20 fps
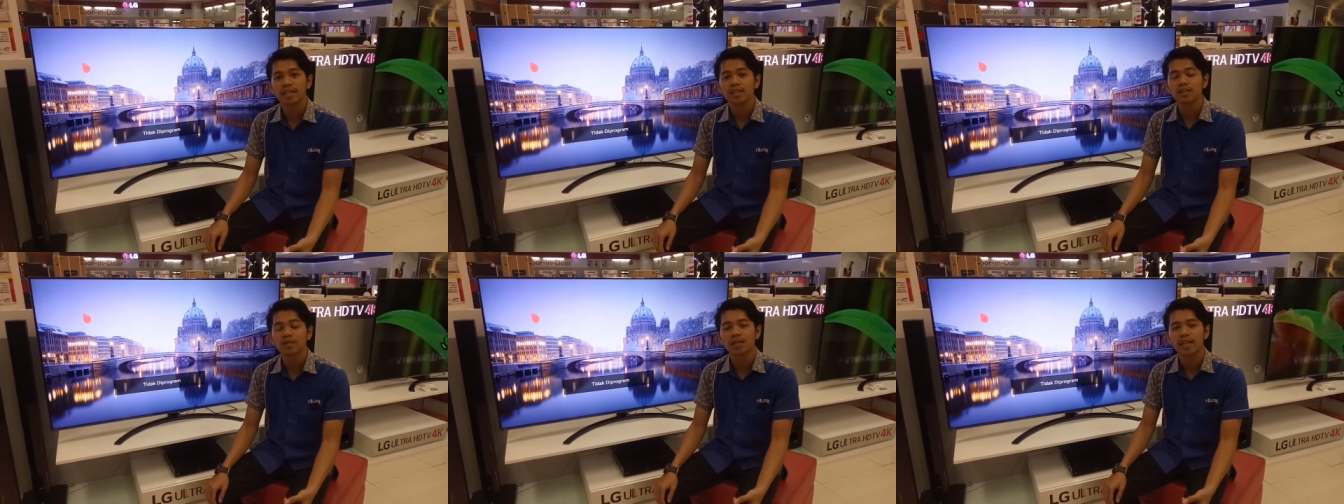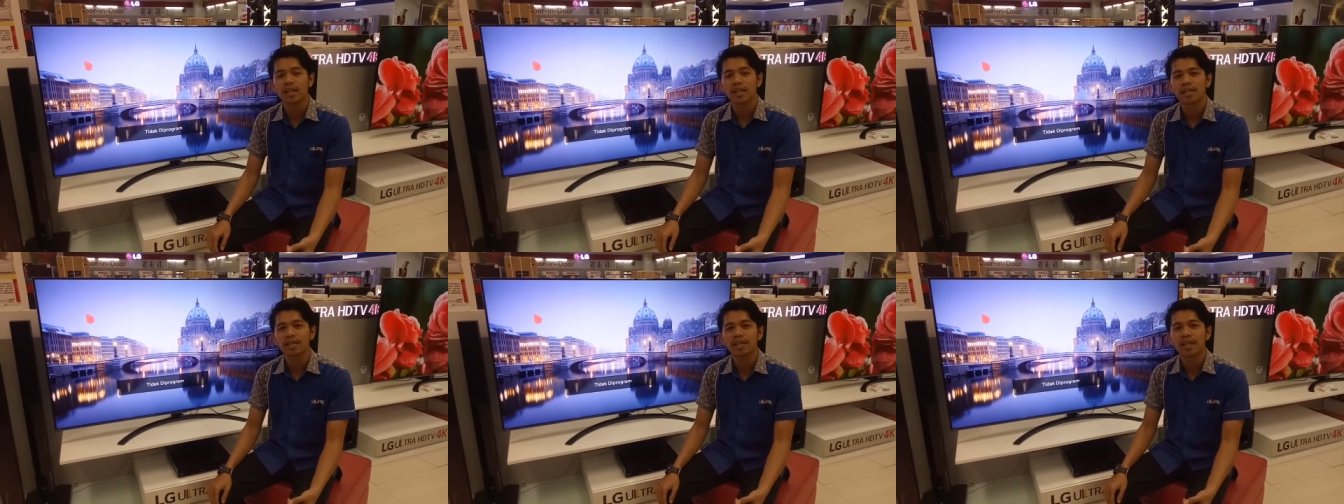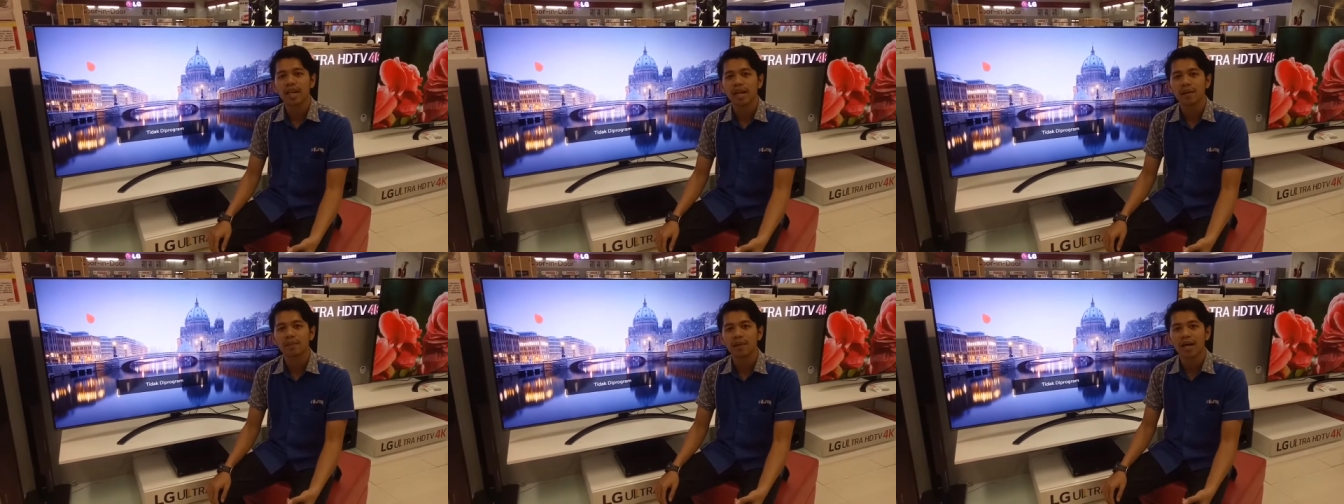yang sudah
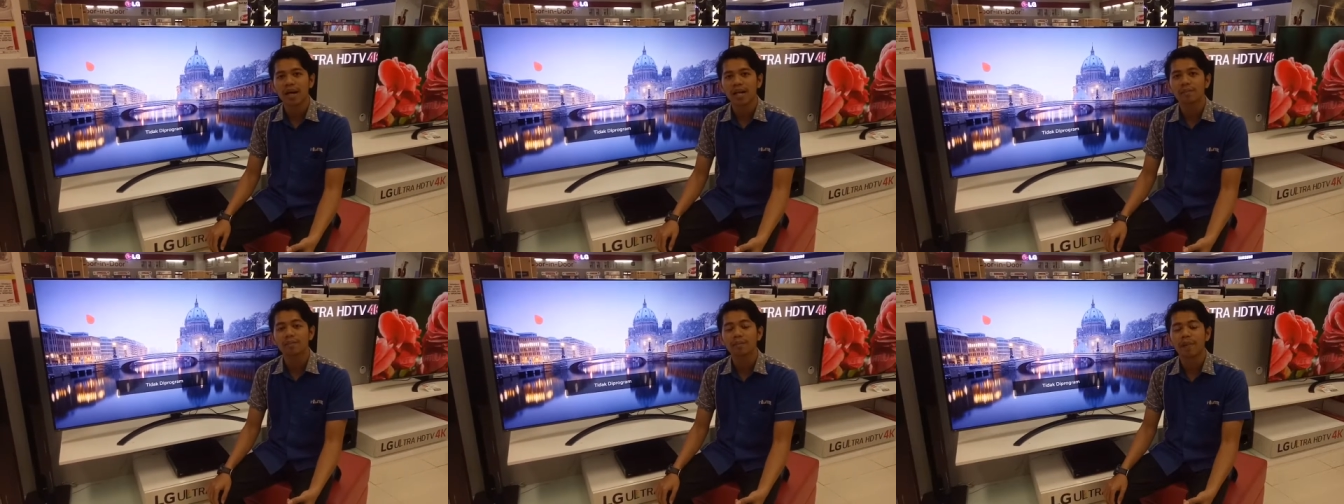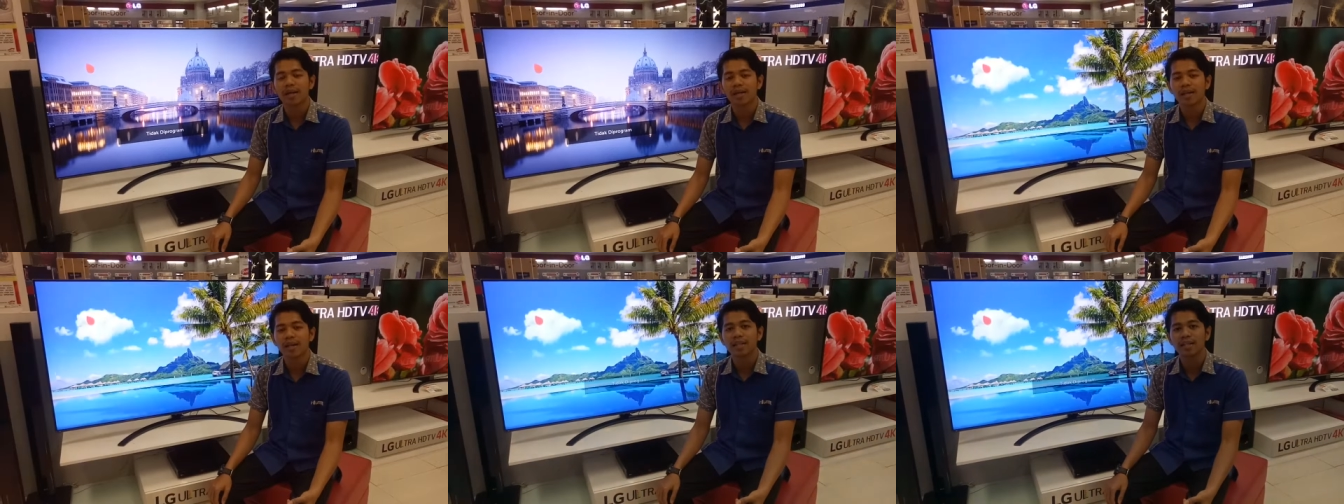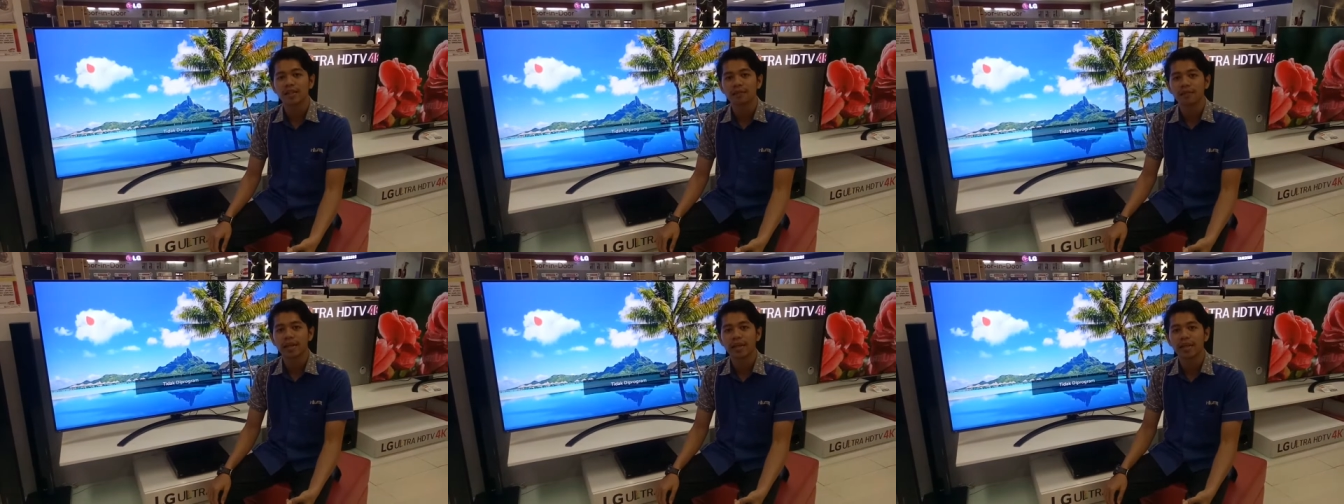ditanamkan
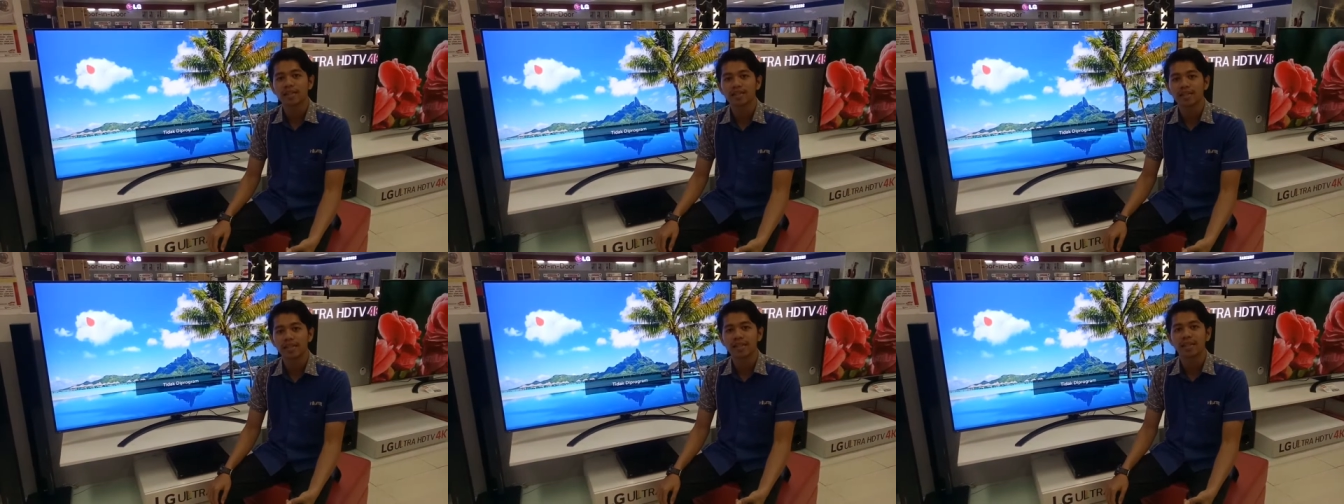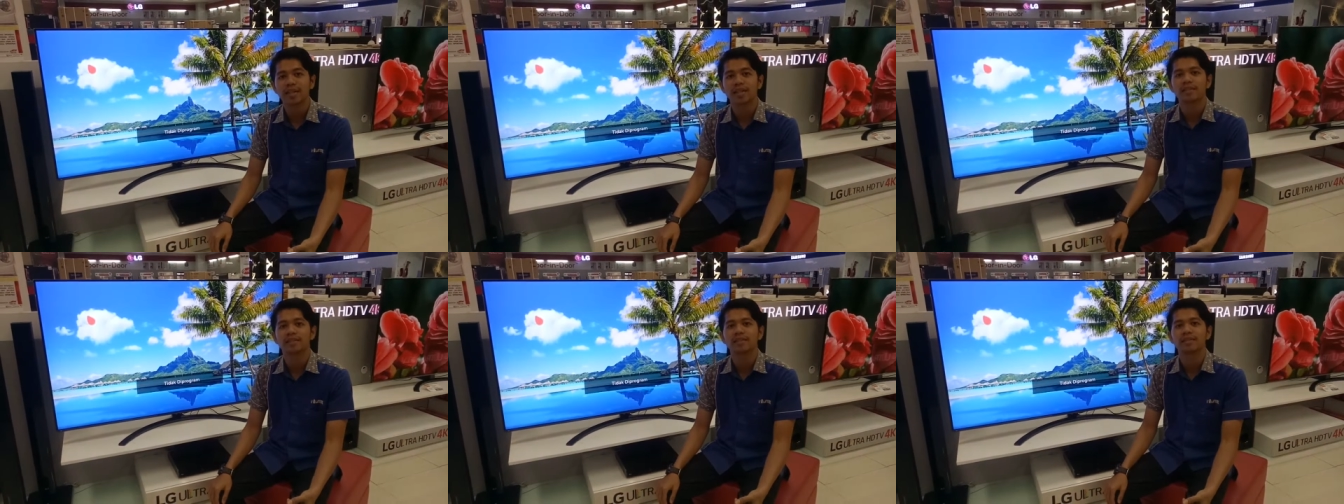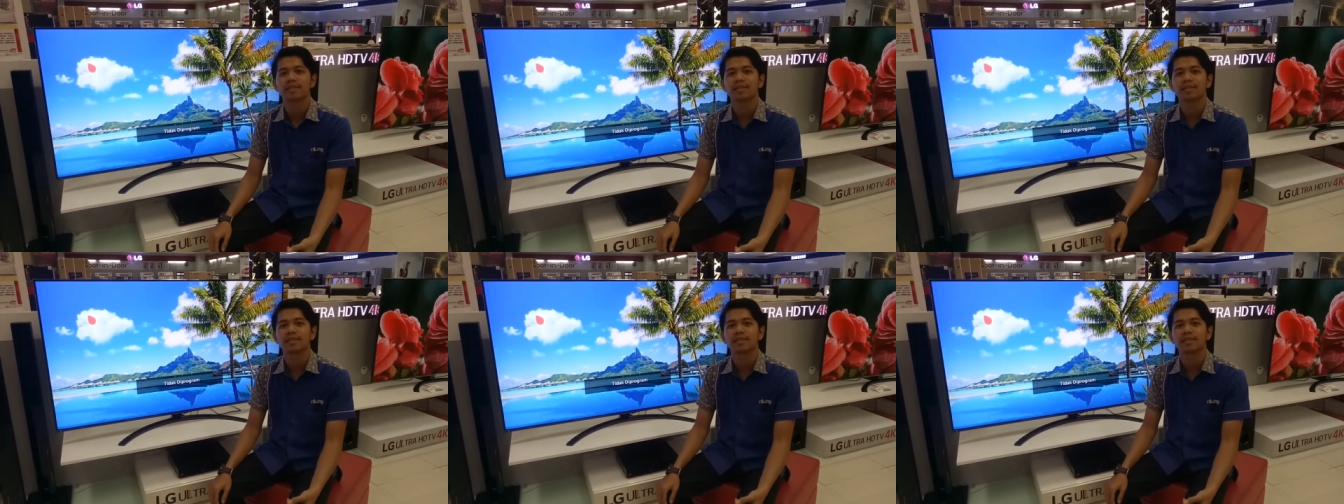pada TV LG ya.